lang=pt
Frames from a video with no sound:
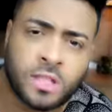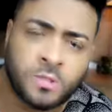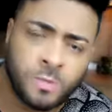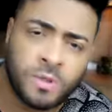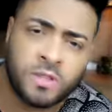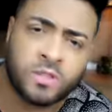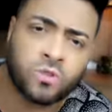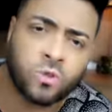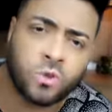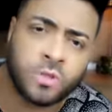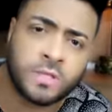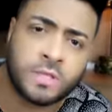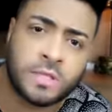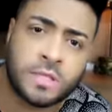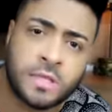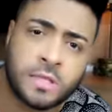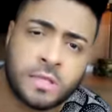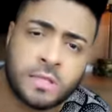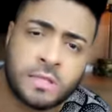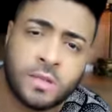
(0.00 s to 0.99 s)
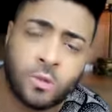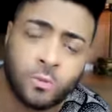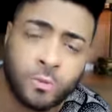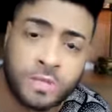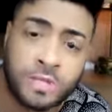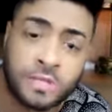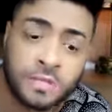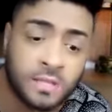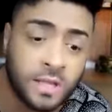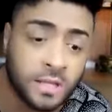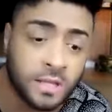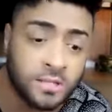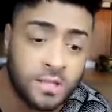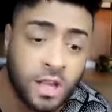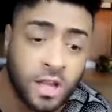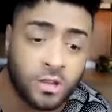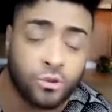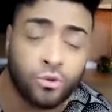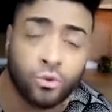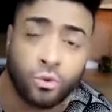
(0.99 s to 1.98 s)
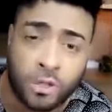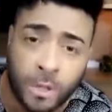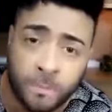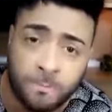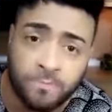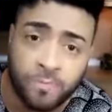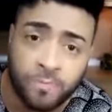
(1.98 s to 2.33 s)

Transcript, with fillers: as pessoas que estão precisando de ajuda,